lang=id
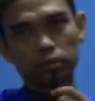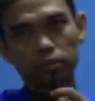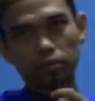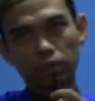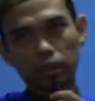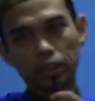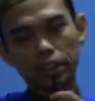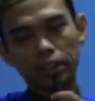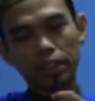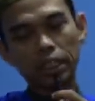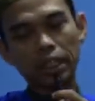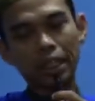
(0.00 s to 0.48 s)

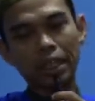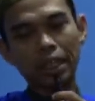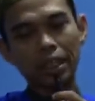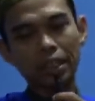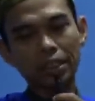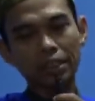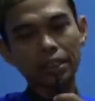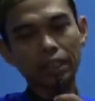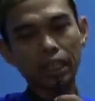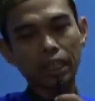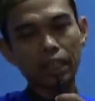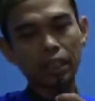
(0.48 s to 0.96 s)

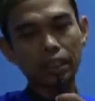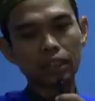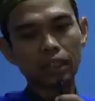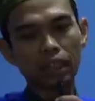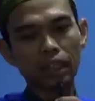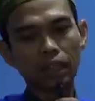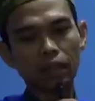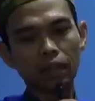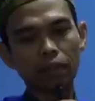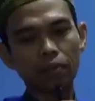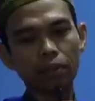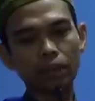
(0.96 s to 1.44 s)
Menselaraskan
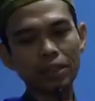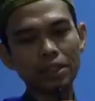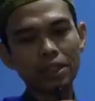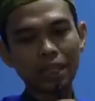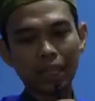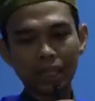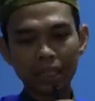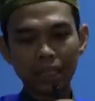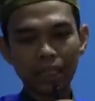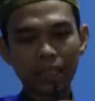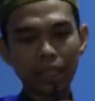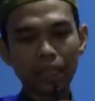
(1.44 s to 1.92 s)
antara
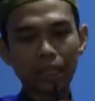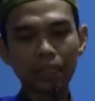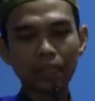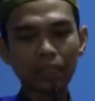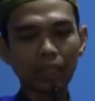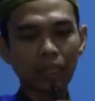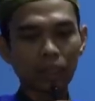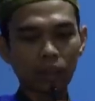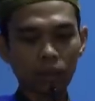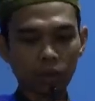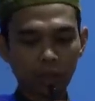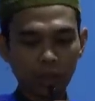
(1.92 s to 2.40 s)
percaya dan
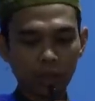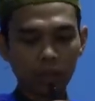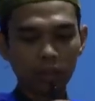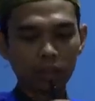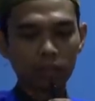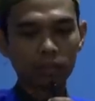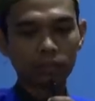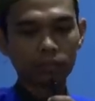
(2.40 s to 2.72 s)
takut